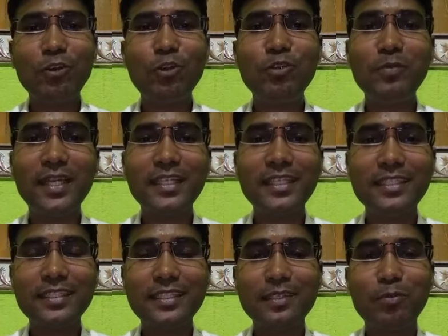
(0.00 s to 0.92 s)
অনুমানের
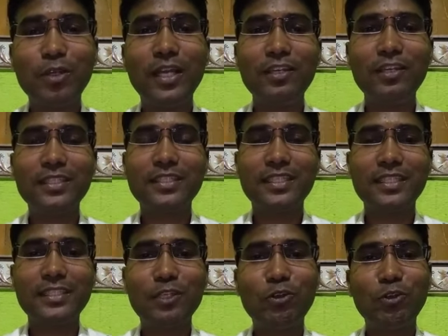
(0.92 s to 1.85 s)
বলা হয়েছে
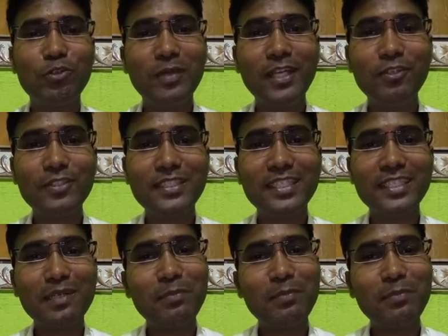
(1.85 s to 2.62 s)
যে অনুমান হচ্ছে একটা